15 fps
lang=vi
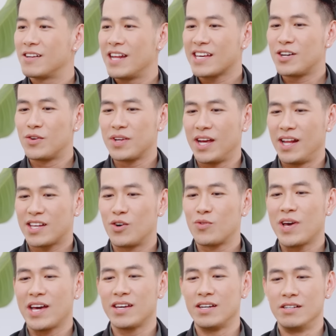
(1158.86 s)
Có lẽ câu này là
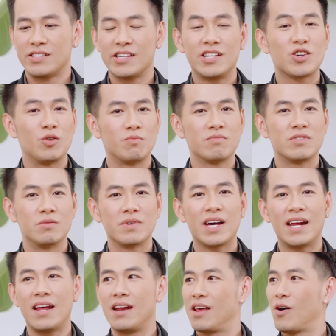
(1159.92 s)
câu ngạn ngữ cho nó cũng cũng
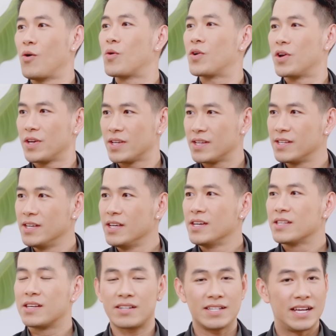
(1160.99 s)
khá là lâu rồi.
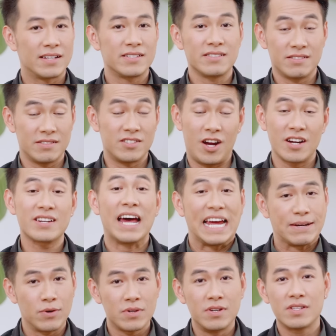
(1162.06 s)
Thật ra rõ
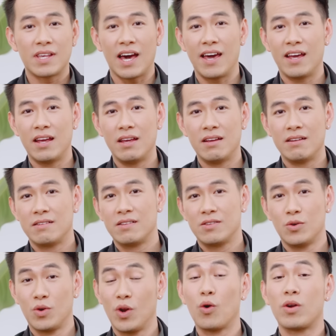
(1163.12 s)
ràng một người thầy
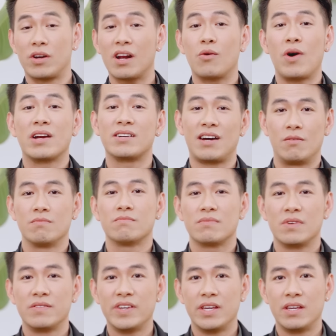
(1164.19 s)
luôn luôn là rất là quan trọng.
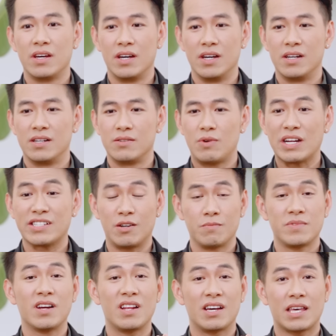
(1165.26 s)
Bởi vì uh, quan
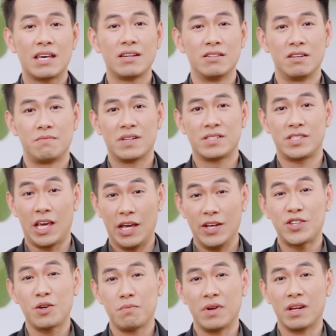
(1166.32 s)
trọng nhất là cái người mà
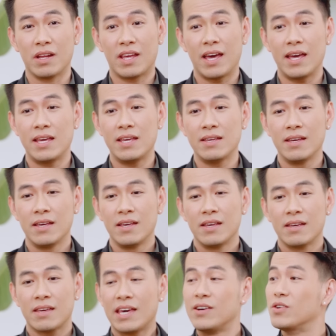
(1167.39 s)
chỉ cho mình cái
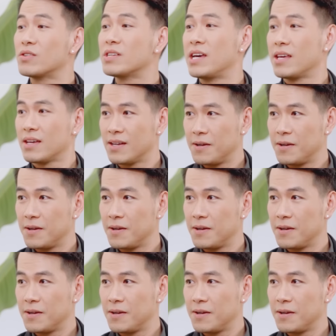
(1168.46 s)
cái hướng đi.